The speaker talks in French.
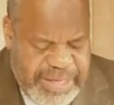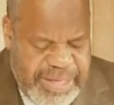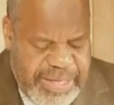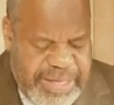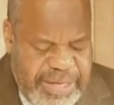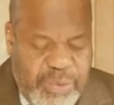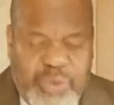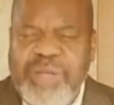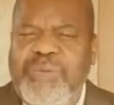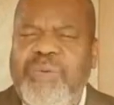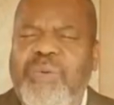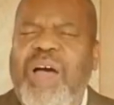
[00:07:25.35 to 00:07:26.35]
Et nous
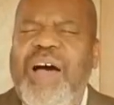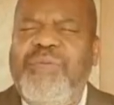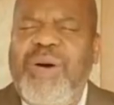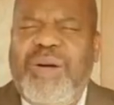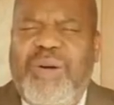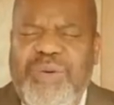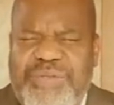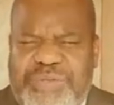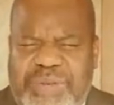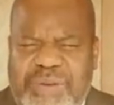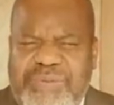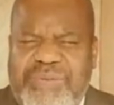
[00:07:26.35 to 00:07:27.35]
devons avoir
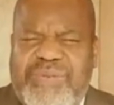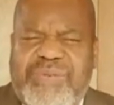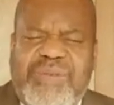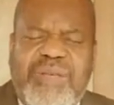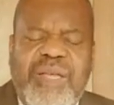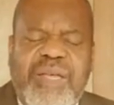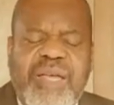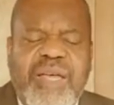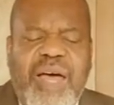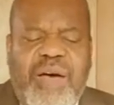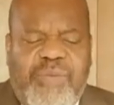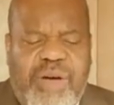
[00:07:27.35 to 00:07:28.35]
confiance,
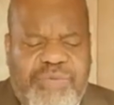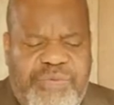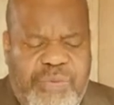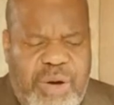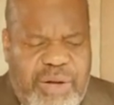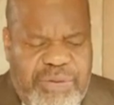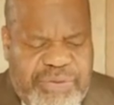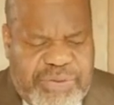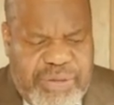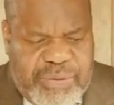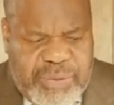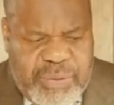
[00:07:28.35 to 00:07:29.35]
avoir foi en
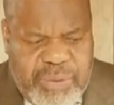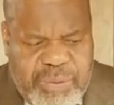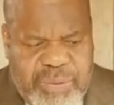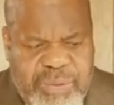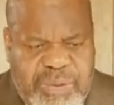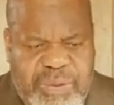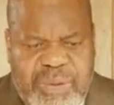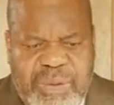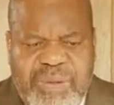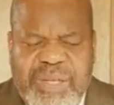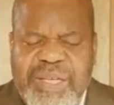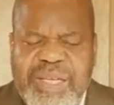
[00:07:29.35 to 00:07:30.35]
ce Dieu,
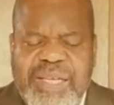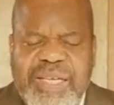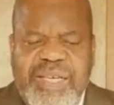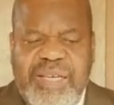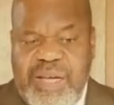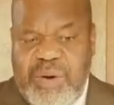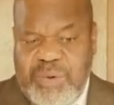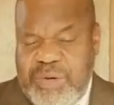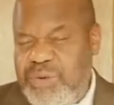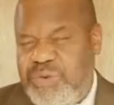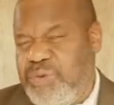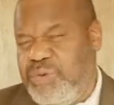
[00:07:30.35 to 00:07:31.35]
qu'il n'y a
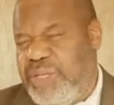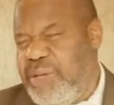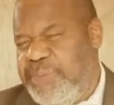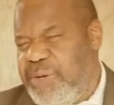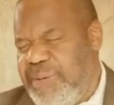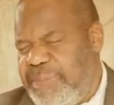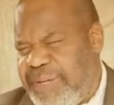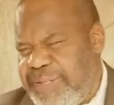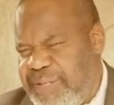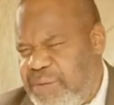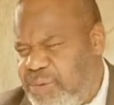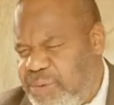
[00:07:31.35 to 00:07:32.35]
aucune chose qui peut
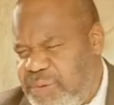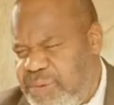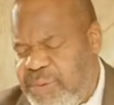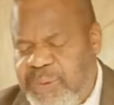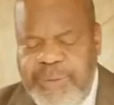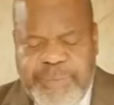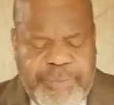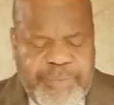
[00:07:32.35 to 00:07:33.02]
dépasser notre Dieu.